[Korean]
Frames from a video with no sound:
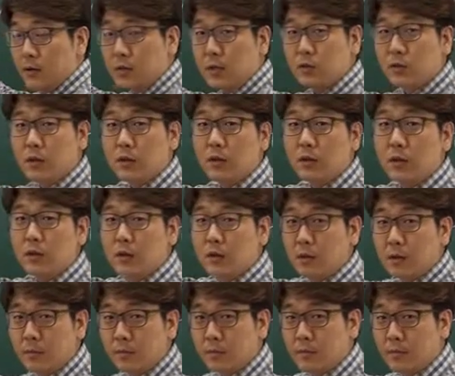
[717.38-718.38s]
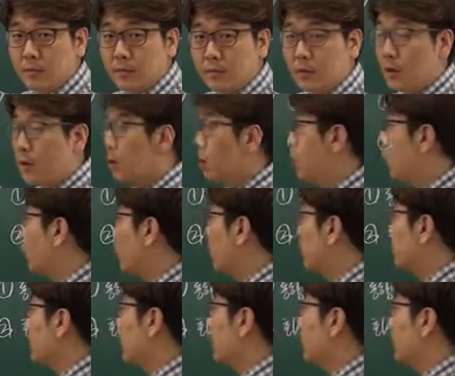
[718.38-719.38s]
셀 수 있다는 얘기거든? 요
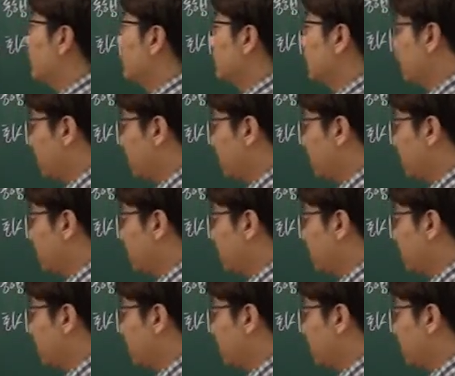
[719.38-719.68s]
회사야.